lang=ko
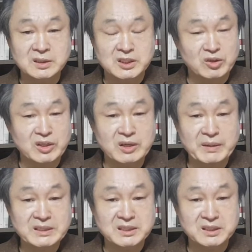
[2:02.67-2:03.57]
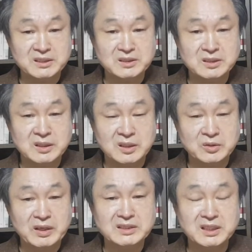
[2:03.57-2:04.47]
청와대와 맞서기는
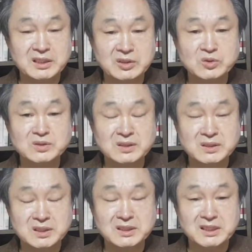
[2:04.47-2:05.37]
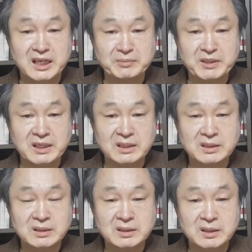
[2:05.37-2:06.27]
굉장히 어려운 그런 상황입니다.
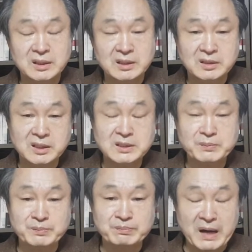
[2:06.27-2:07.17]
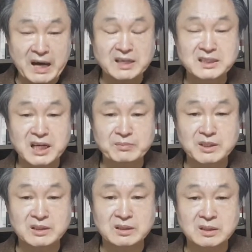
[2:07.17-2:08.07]
그래서 많은
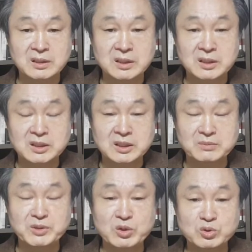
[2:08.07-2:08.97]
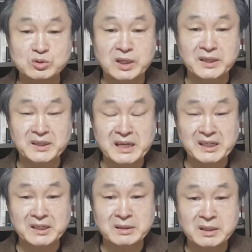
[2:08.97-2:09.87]
사람들은 김태호
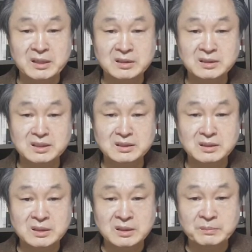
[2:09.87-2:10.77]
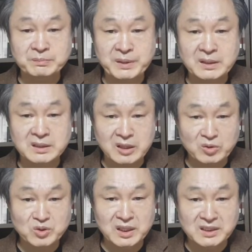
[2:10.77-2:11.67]
수사에게 어떤
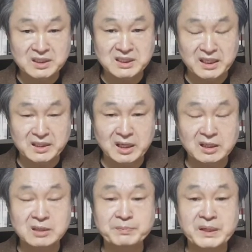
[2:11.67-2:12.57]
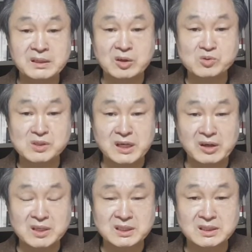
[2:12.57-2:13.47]
백그라운드가 있는 것이 아닌가. 그
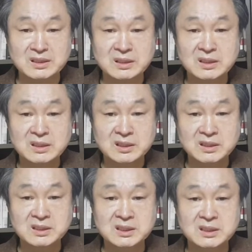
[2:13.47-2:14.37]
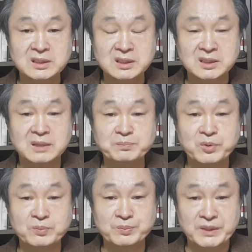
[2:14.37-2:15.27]
백그라운드란 것은 역시
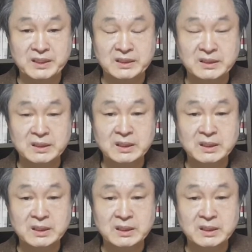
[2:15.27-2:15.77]
첩보 비리,